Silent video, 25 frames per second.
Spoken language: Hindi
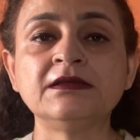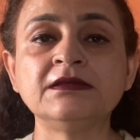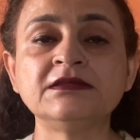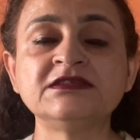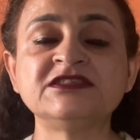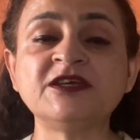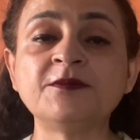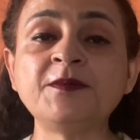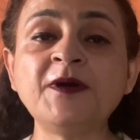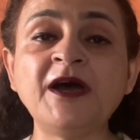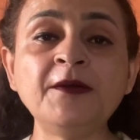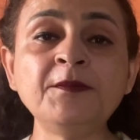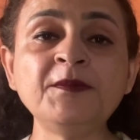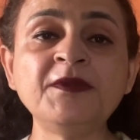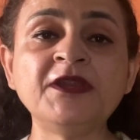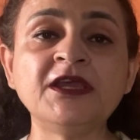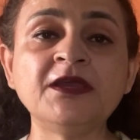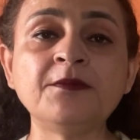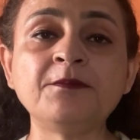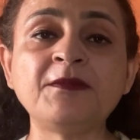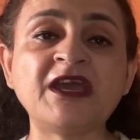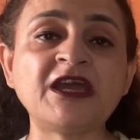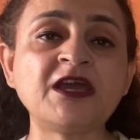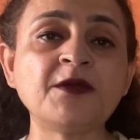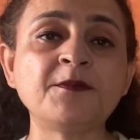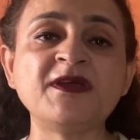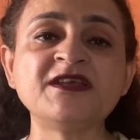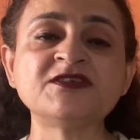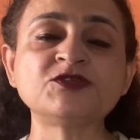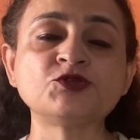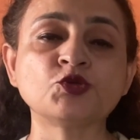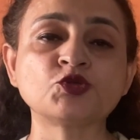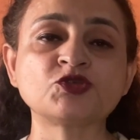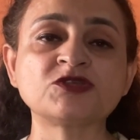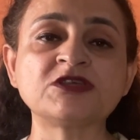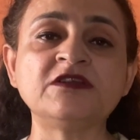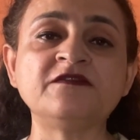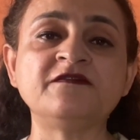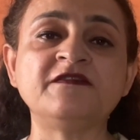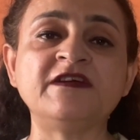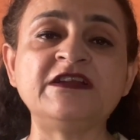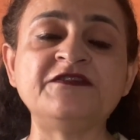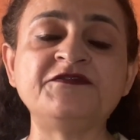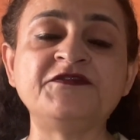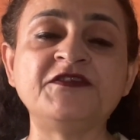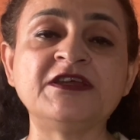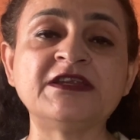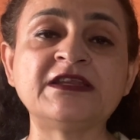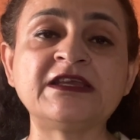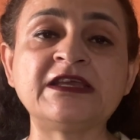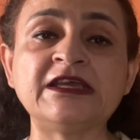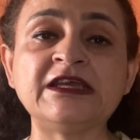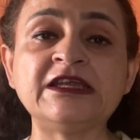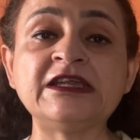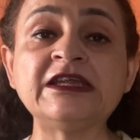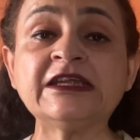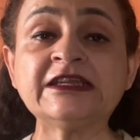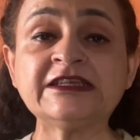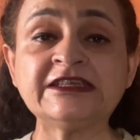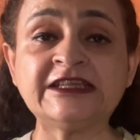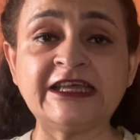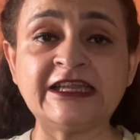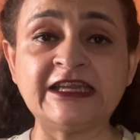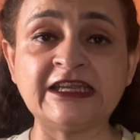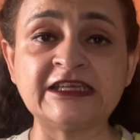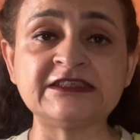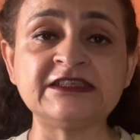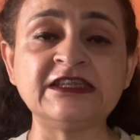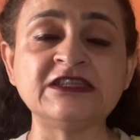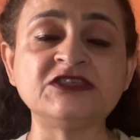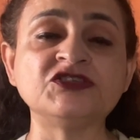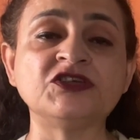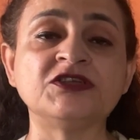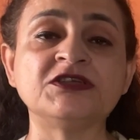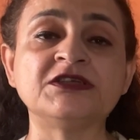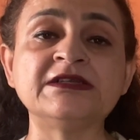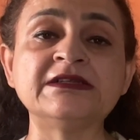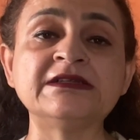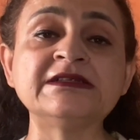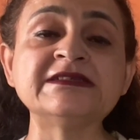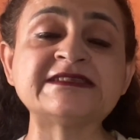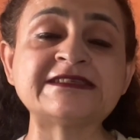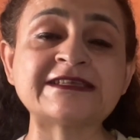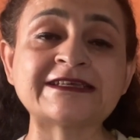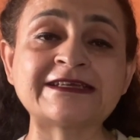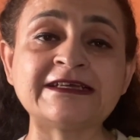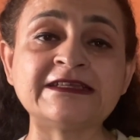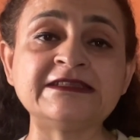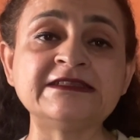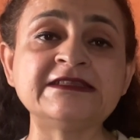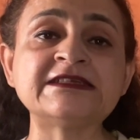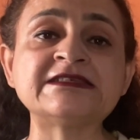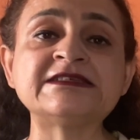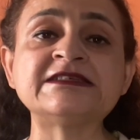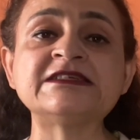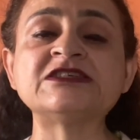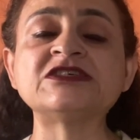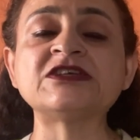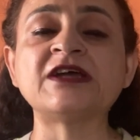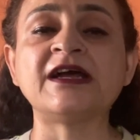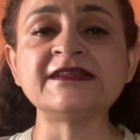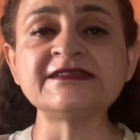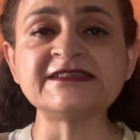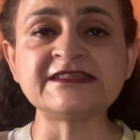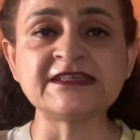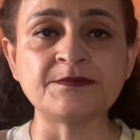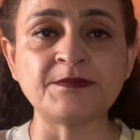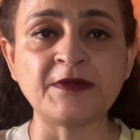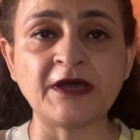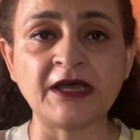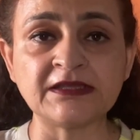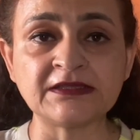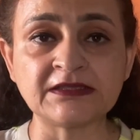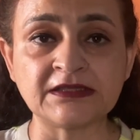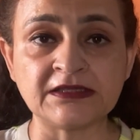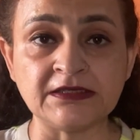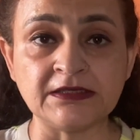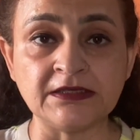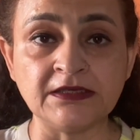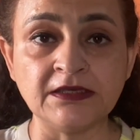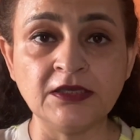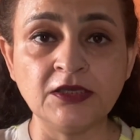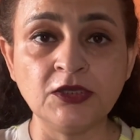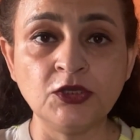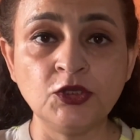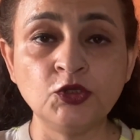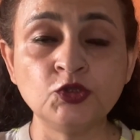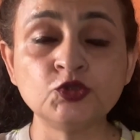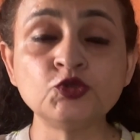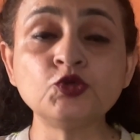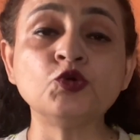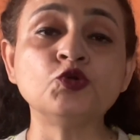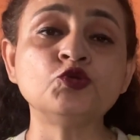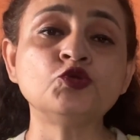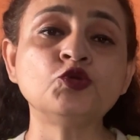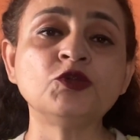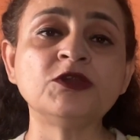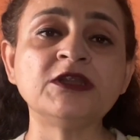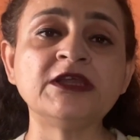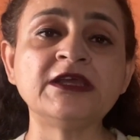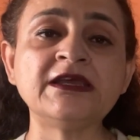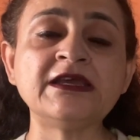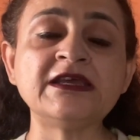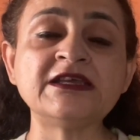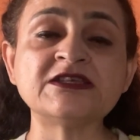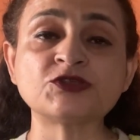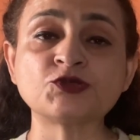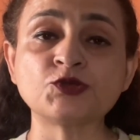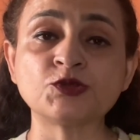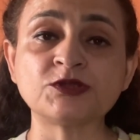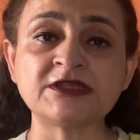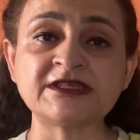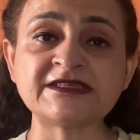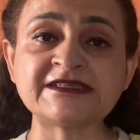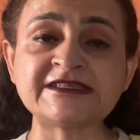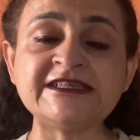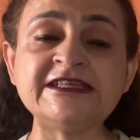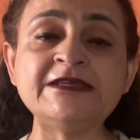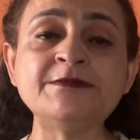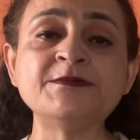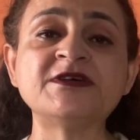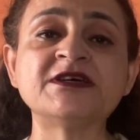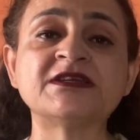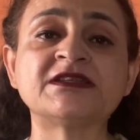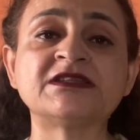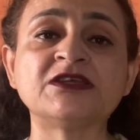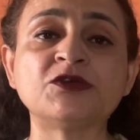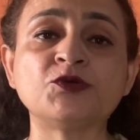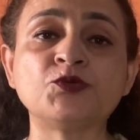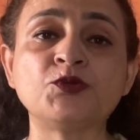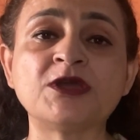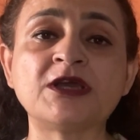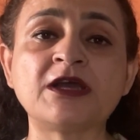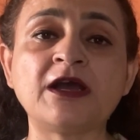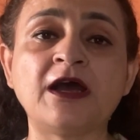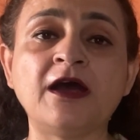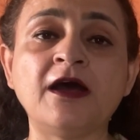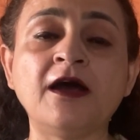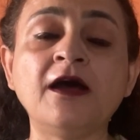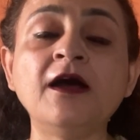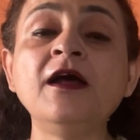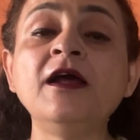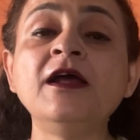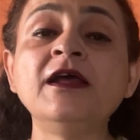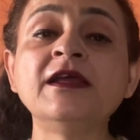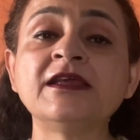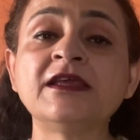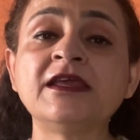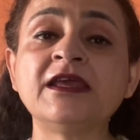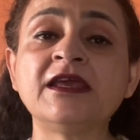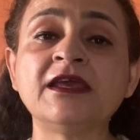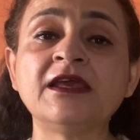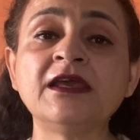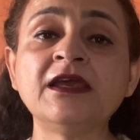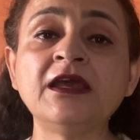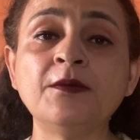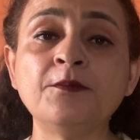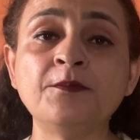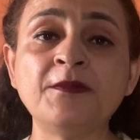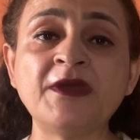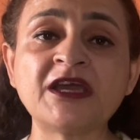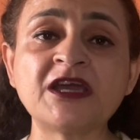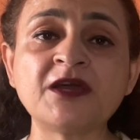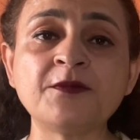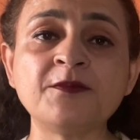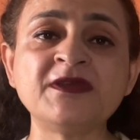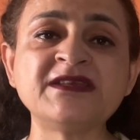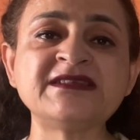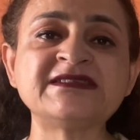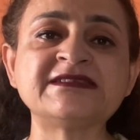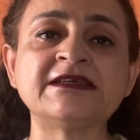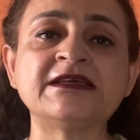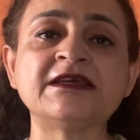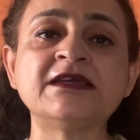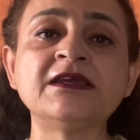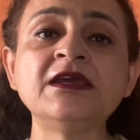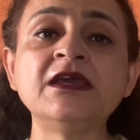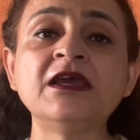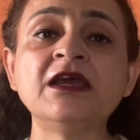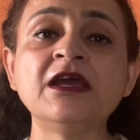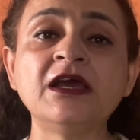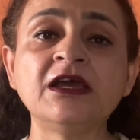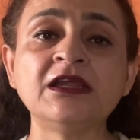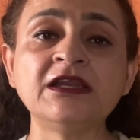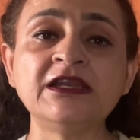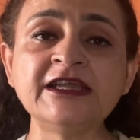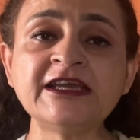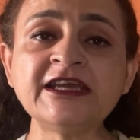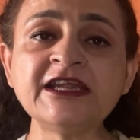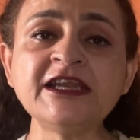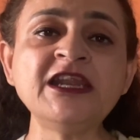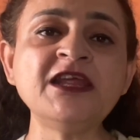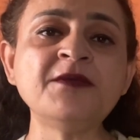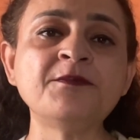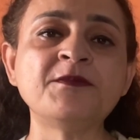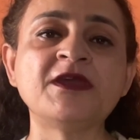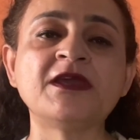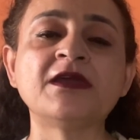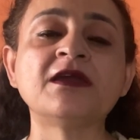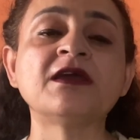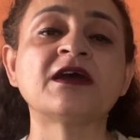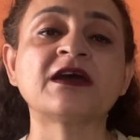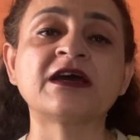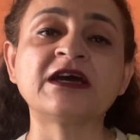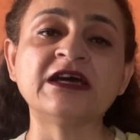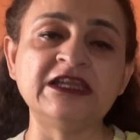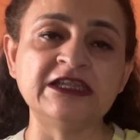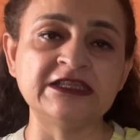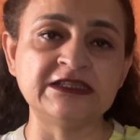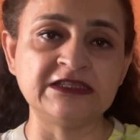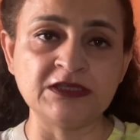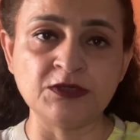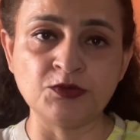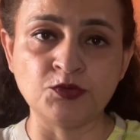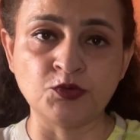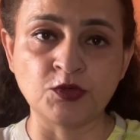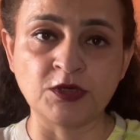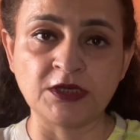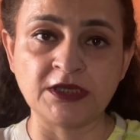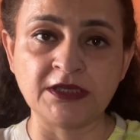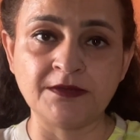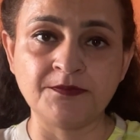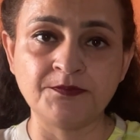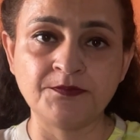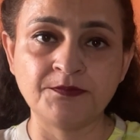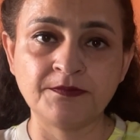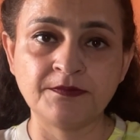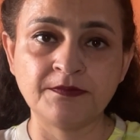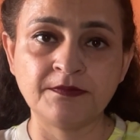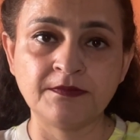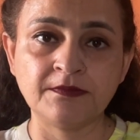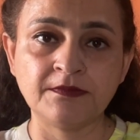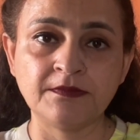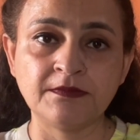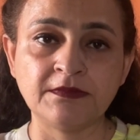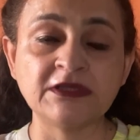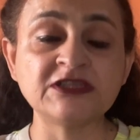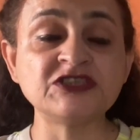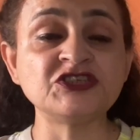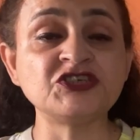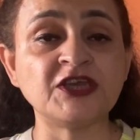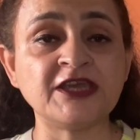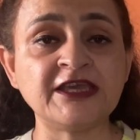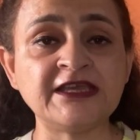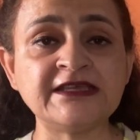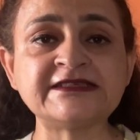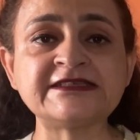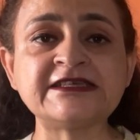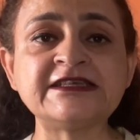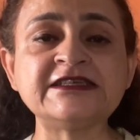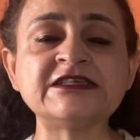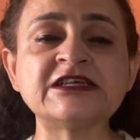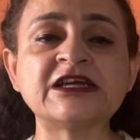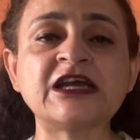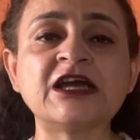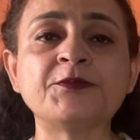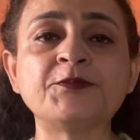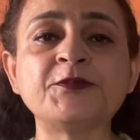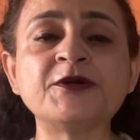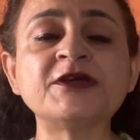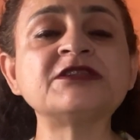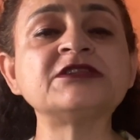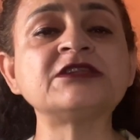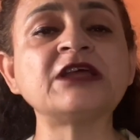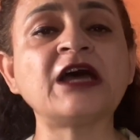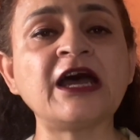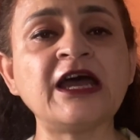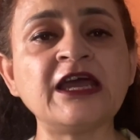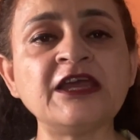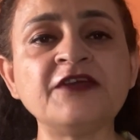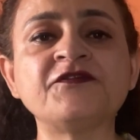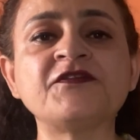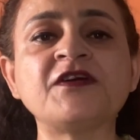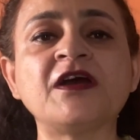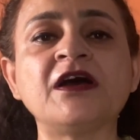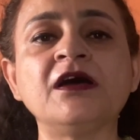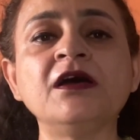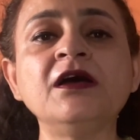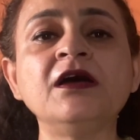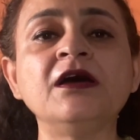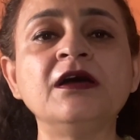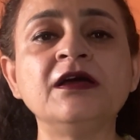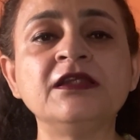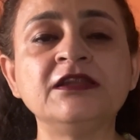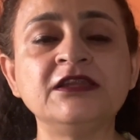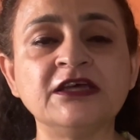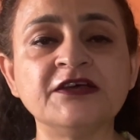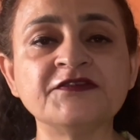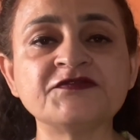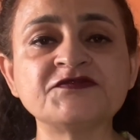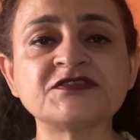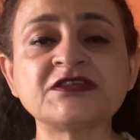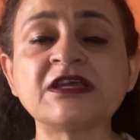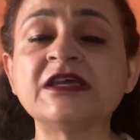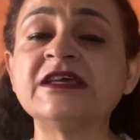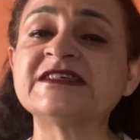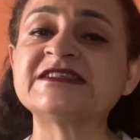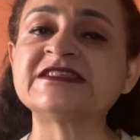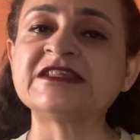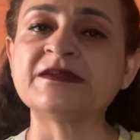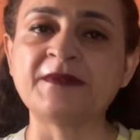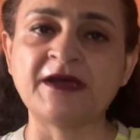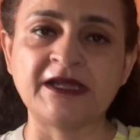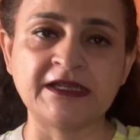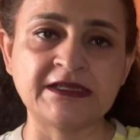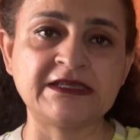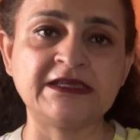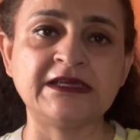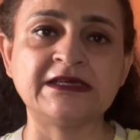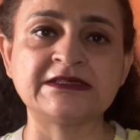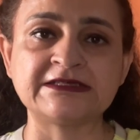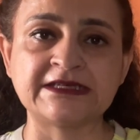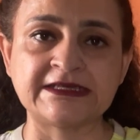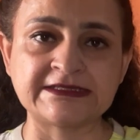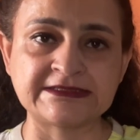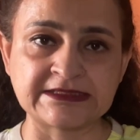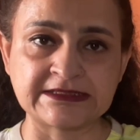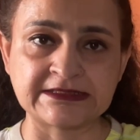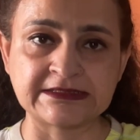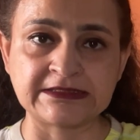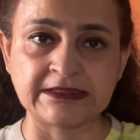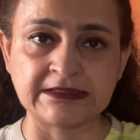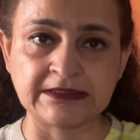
जब हमने महकमा सोशल वेलफेयर के डायरेक्टर जनरल सिकंदर जीशान से बात की तो उन्होंने इसको तस्लीम करते हुए कहा कि महकमे से लिखने में गलती हो गई जहेज़ की जगह पर तहाइफ का लफ्ज़ इस्तेमाल किया जा सकता